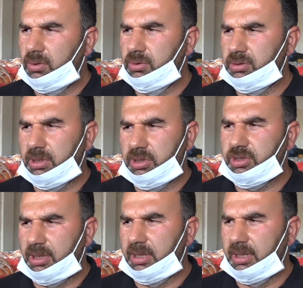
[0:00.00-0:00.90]
O yüzden
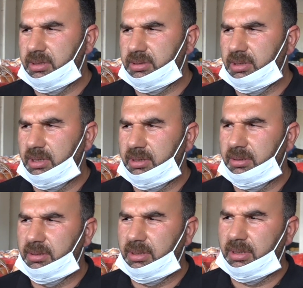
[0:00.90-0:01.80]
inşallah Allah'ın izniyle
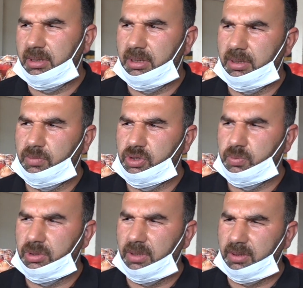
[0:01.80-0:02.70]
e,
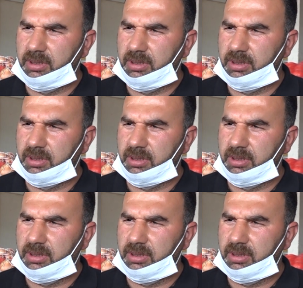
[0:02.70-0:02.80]
biz burada